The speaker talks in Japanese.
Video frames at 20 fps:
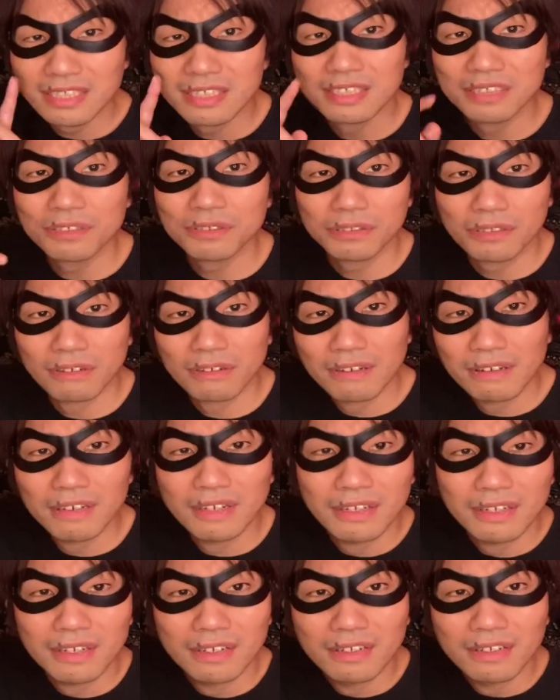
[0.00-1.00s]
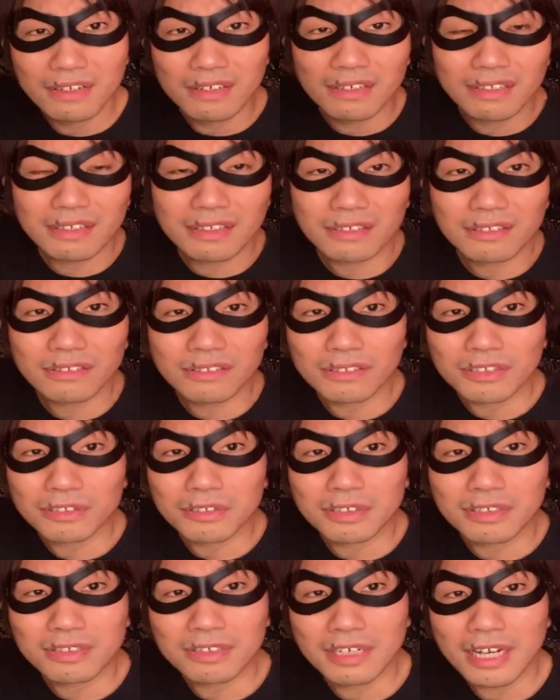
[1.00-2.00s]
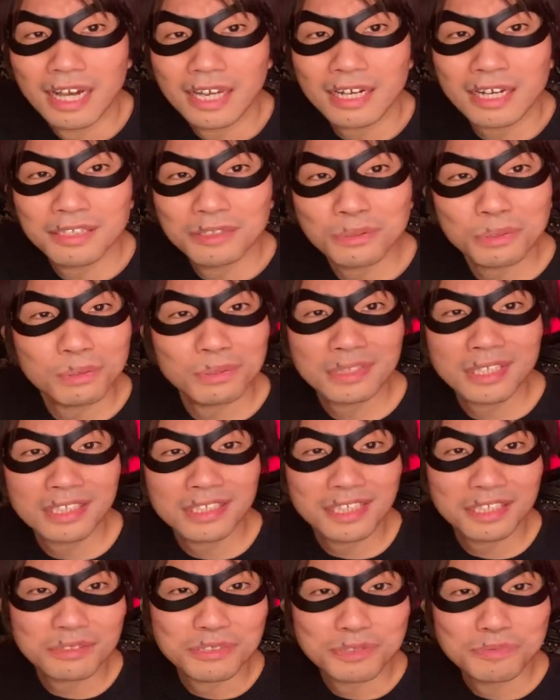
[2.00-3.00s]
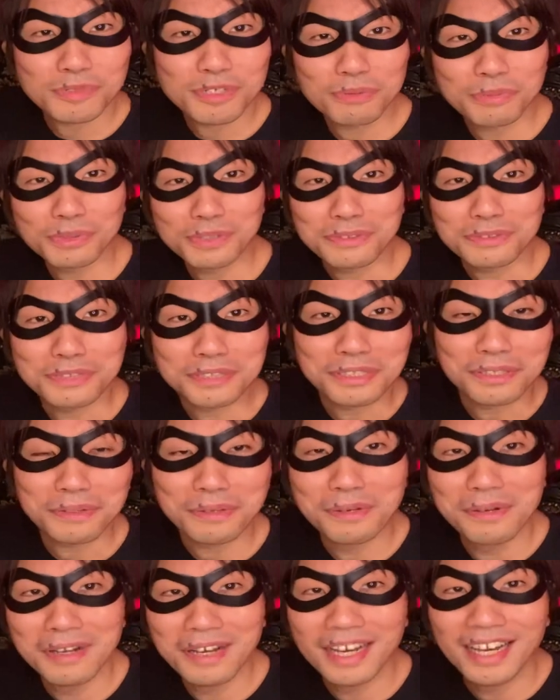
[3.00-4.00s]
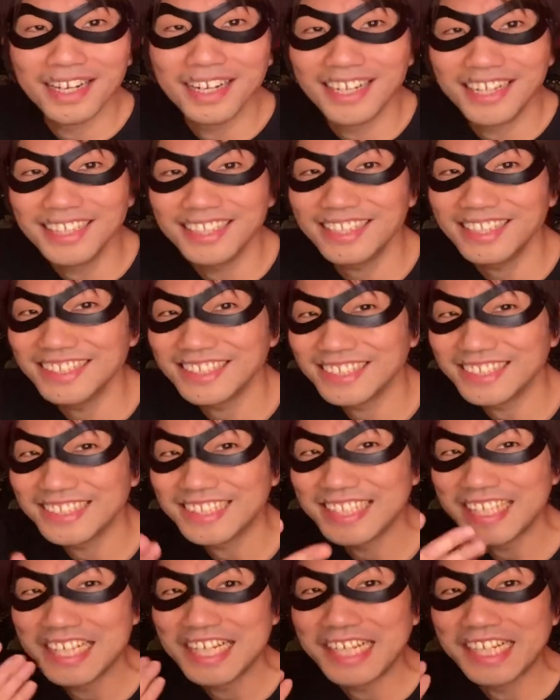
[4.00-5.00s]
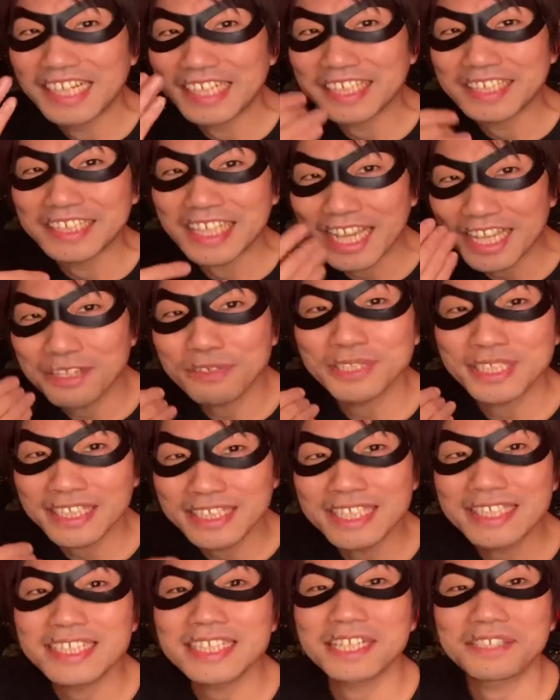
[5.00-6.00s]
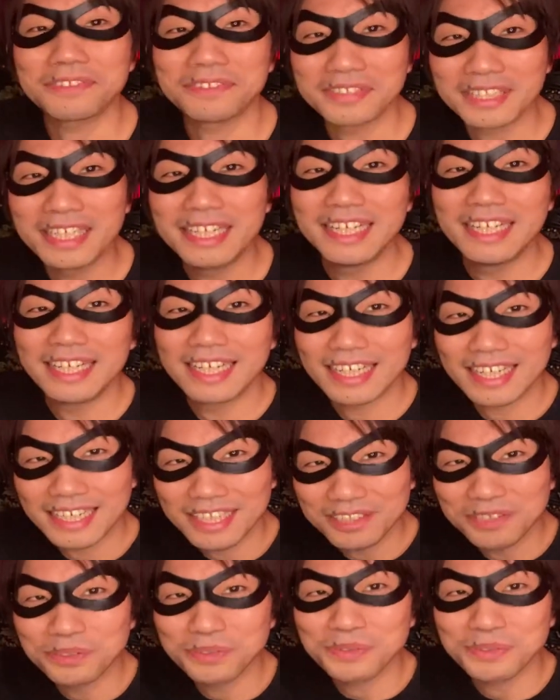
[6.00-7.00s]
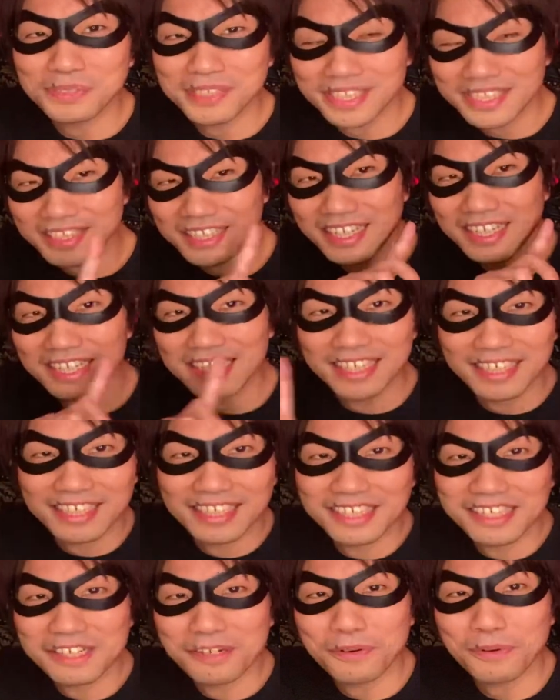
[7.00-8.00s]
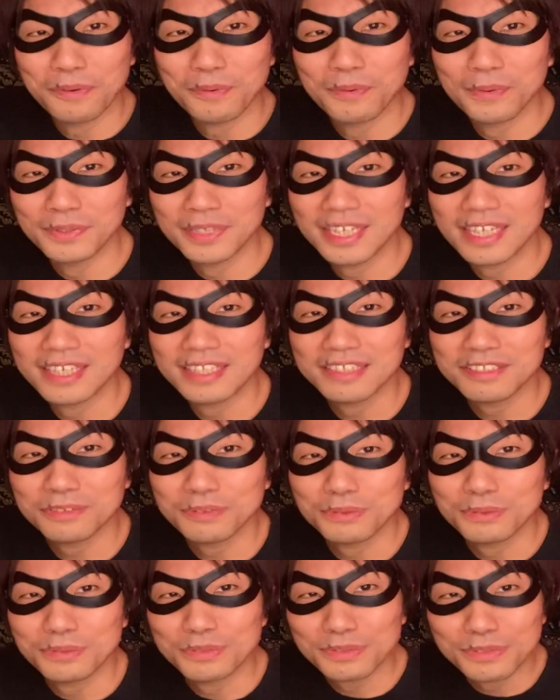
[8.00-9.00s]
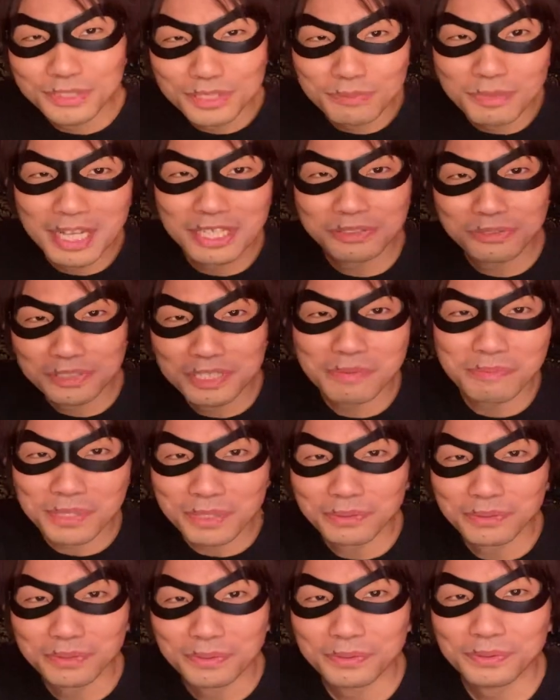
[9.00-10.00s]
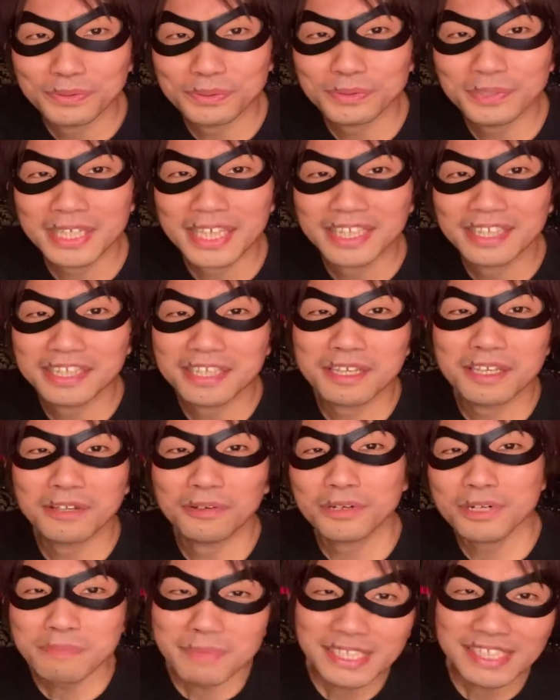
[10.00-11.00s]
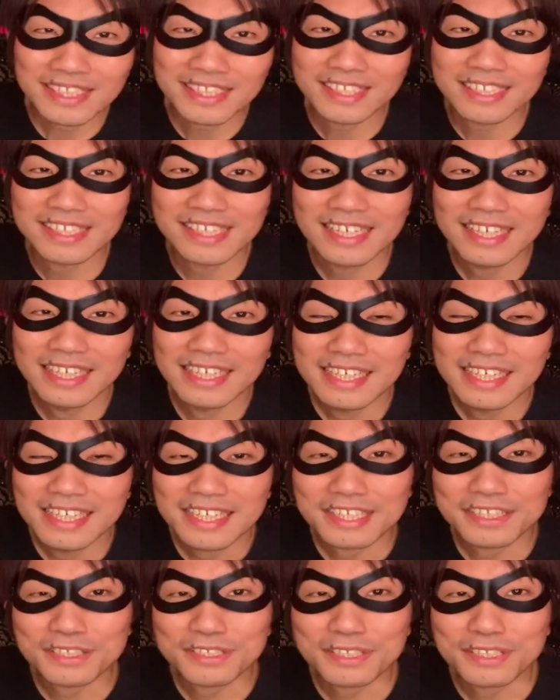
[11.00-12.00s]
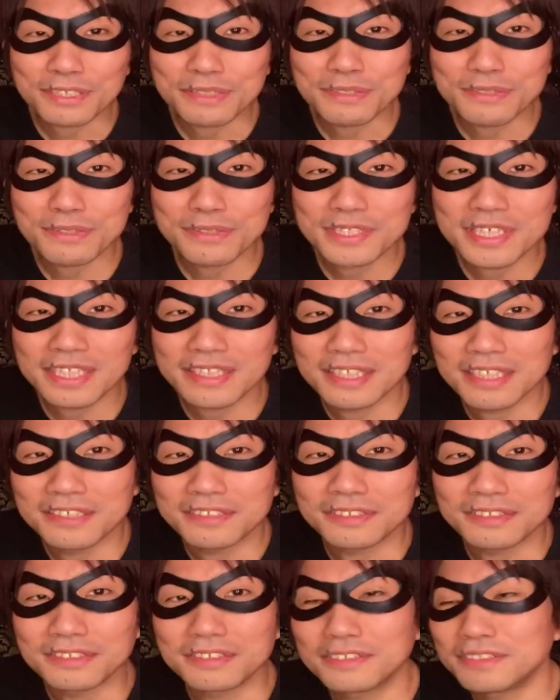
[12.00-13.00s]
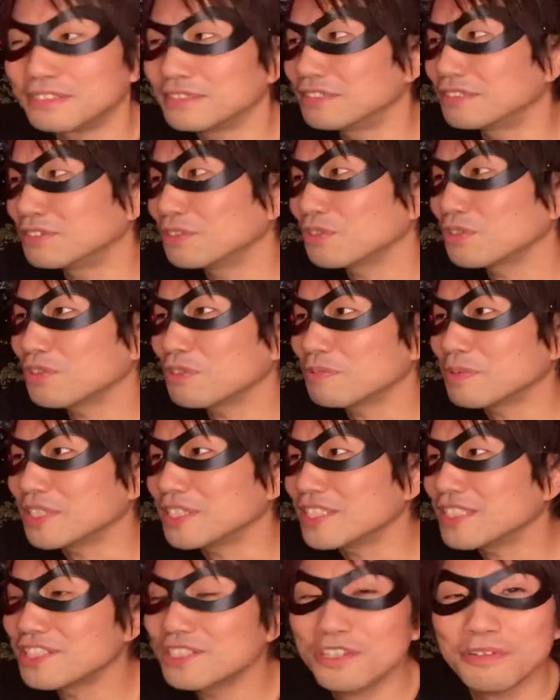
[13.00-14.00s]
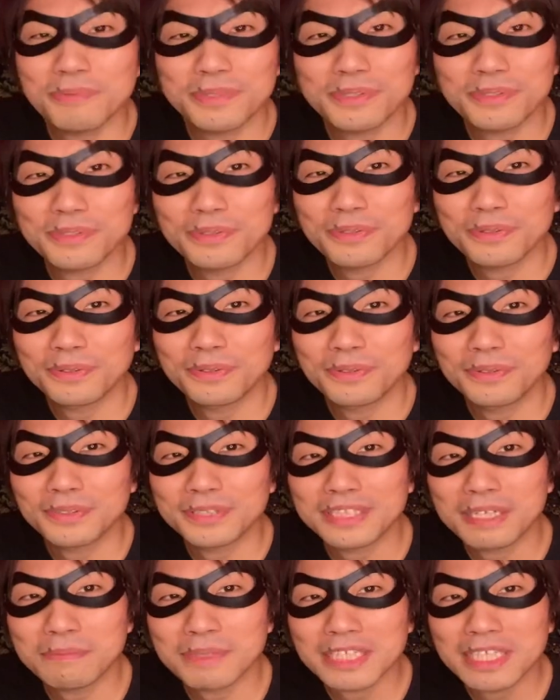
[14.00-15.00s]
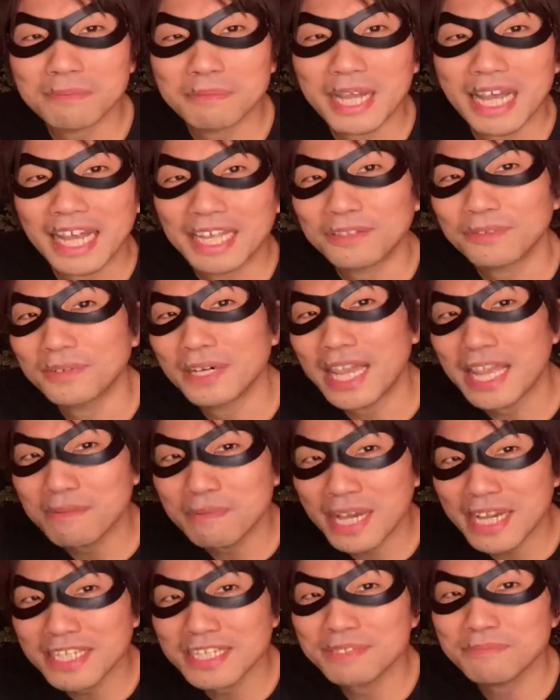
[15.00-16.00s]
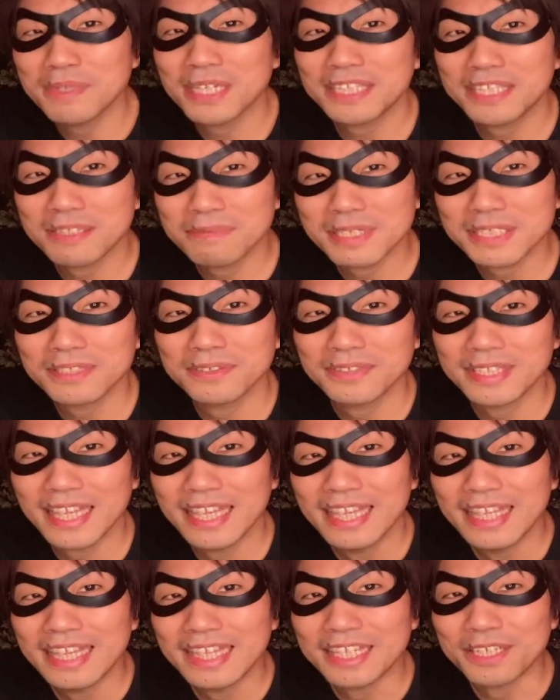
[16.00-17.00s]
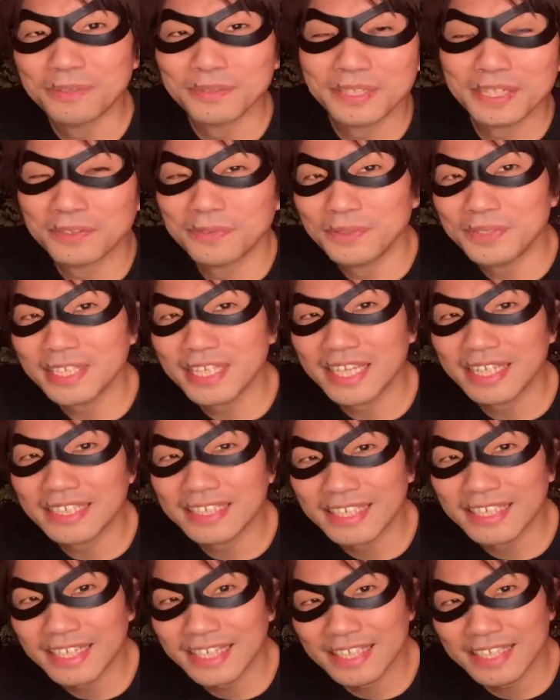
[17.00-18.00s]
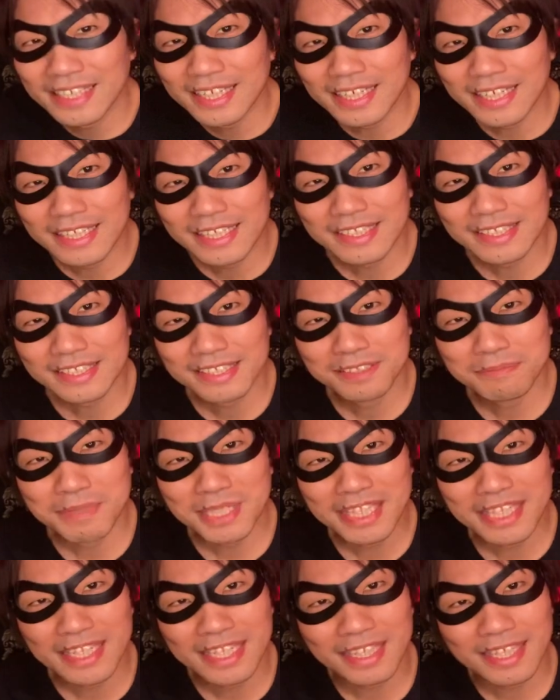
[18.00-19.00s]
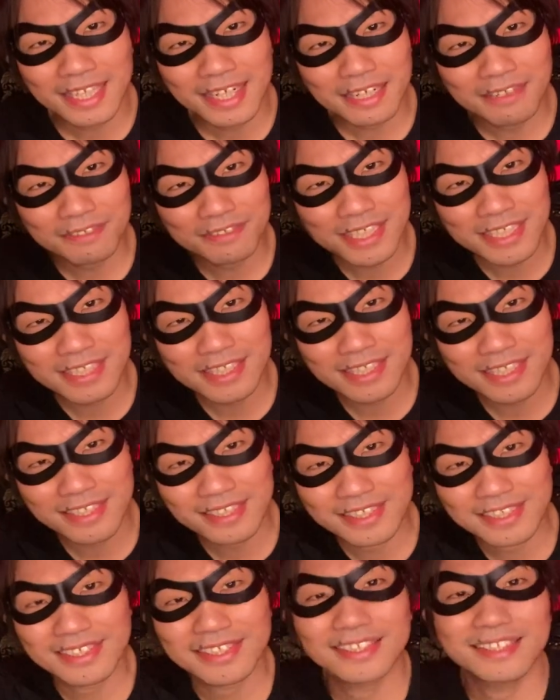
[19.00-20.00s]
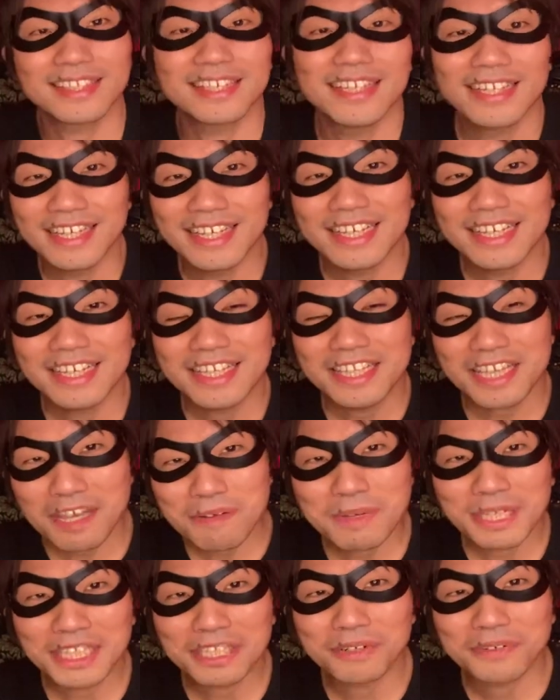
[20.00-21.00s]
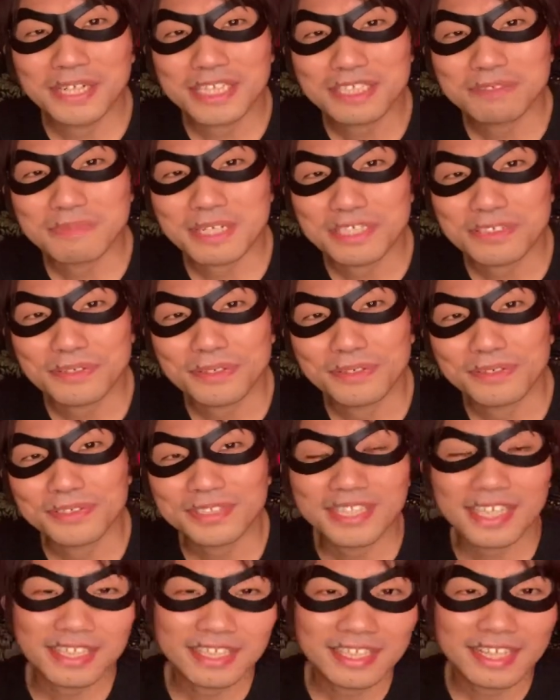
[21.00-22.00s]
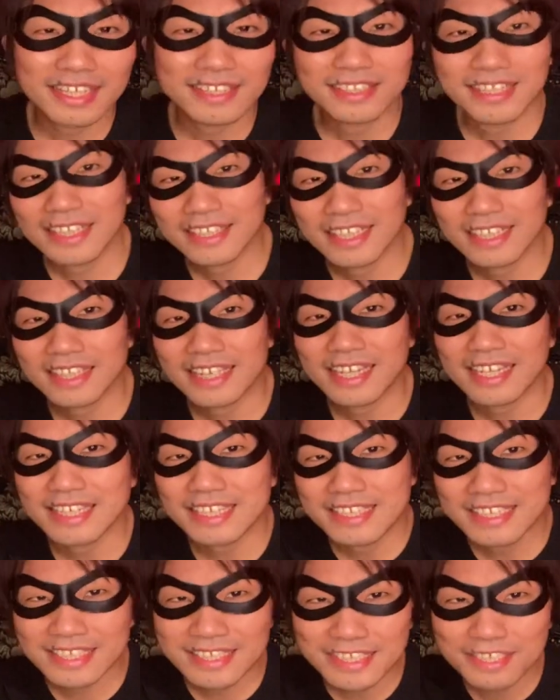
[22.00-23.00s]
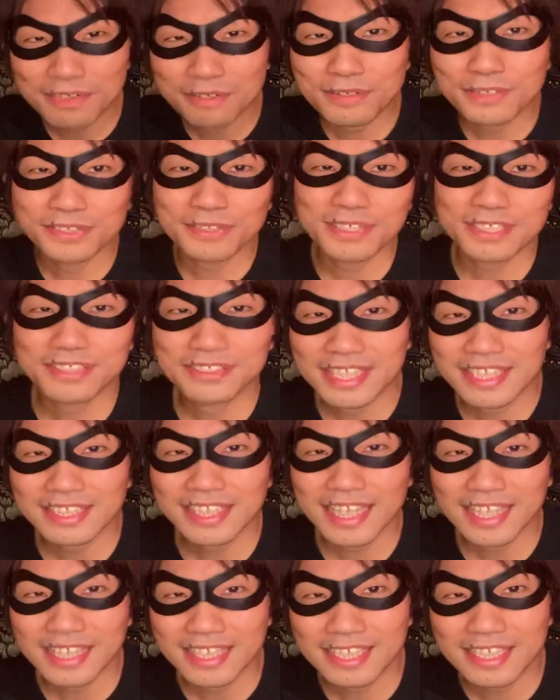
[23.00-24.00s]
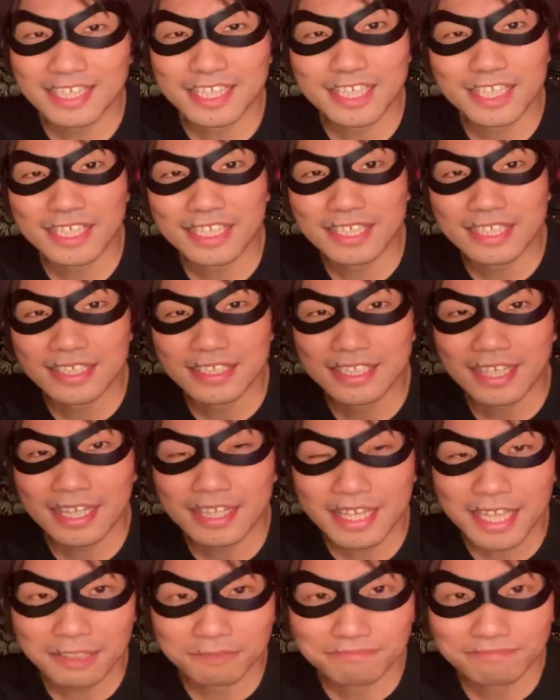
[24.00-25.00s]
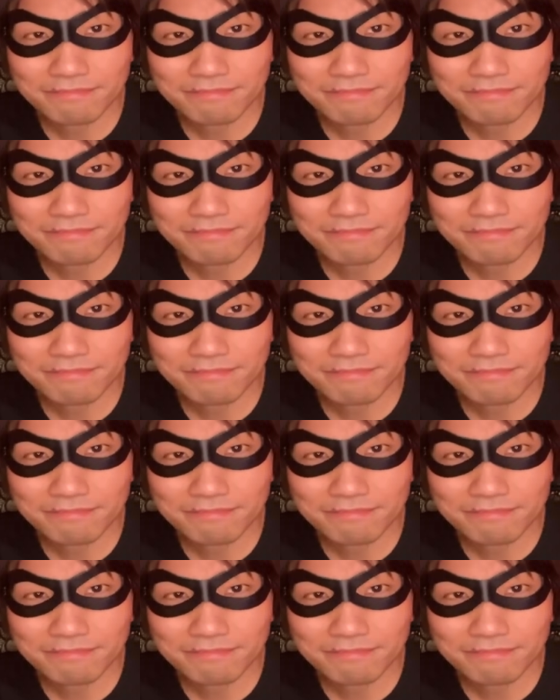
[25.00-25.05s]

ちょっとこのアランドロン的なと自分は思ってるんですけど内容全然違うよね。アランドロン的な方向でちょっとルックスも遊んでみようということでやっております。引き続きくにおチャンネル、土曜日日曜日というところ、様々、あとライブ配信もやっていますので、いろんなご意見いただきながら進めていけたら嬉しいです。ではまたお会いしましょう。素敵なサタデー一日をお過ごしください。じゃあね。